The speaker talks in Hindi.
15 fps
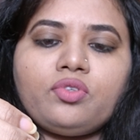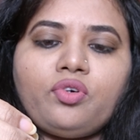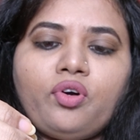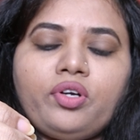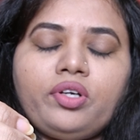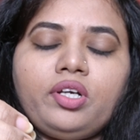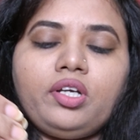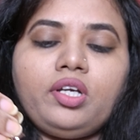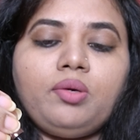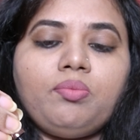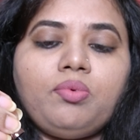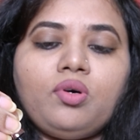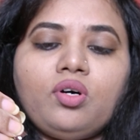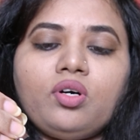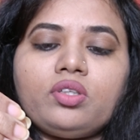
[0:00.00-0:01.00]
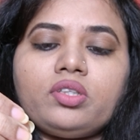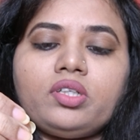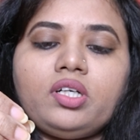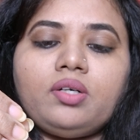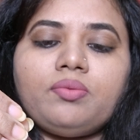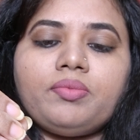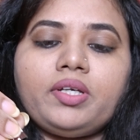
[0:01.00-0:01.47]
क्वांटिटी बहुत
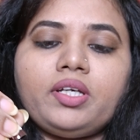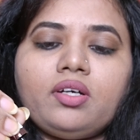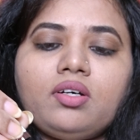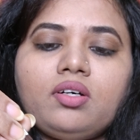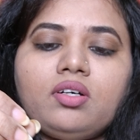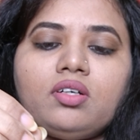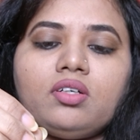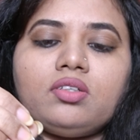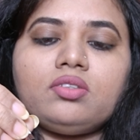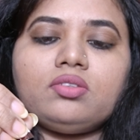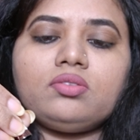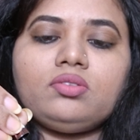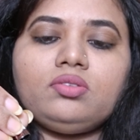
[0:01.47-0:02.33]
कम है और